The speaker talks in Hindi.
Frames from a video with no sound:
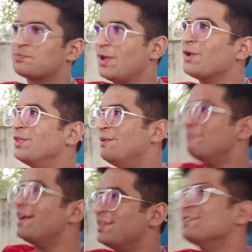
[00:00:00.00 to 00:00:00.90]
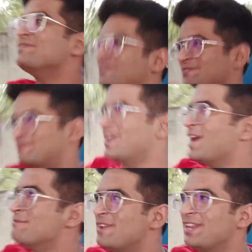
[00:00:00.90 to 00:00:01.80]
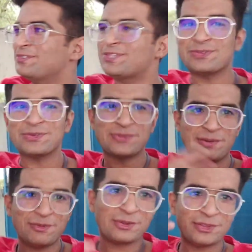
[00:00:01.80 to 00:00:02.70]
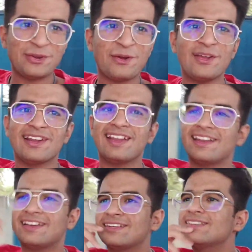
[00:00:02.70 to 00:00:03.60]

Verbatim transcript: मैं को तो मैं तो मैं मेरी उससे सोचते रहा हूँ मेरे को तो रिकॉर्ड करना है ना